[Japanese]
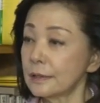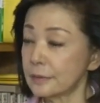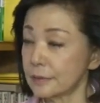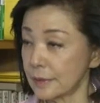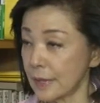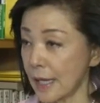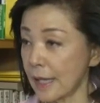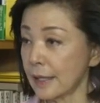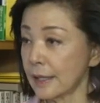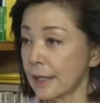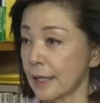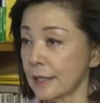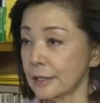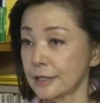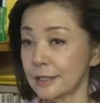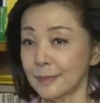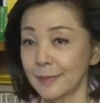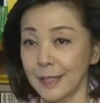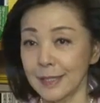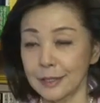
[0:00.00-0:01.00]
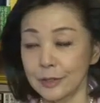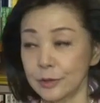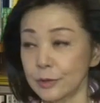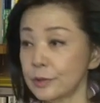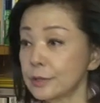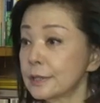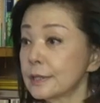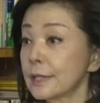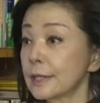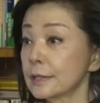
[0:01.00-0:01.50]
る段階つまり
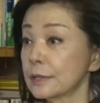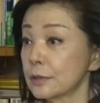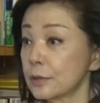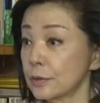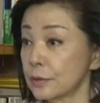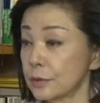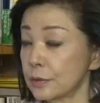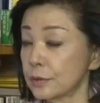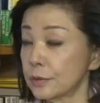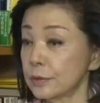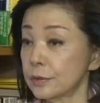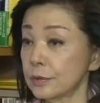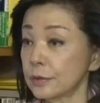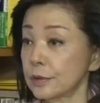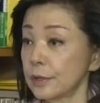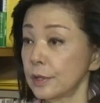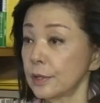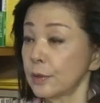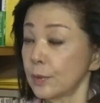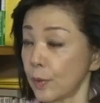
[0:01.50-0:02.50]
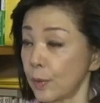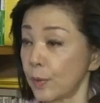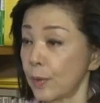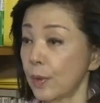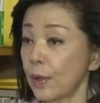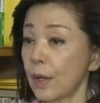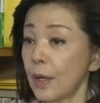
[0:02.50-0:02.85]
11月の中旬以降、